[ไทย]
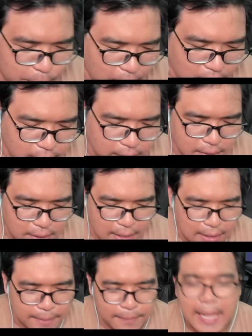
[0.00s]
ปอง
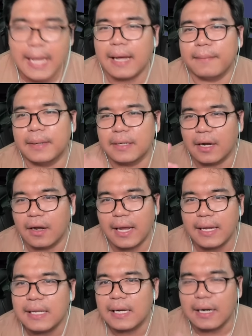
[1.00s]
อันดับแรกครับมันก็ให้
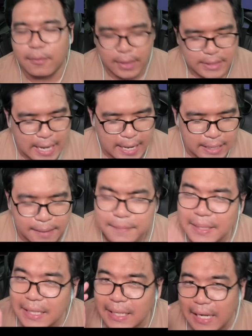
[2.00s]
เลือกรางวัลใหญ่ครับ
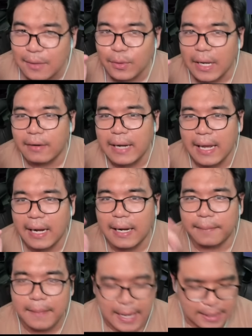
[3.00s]
มีแค่ลูกแก้วแดง
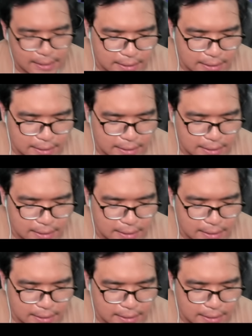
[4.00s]
กับ Airi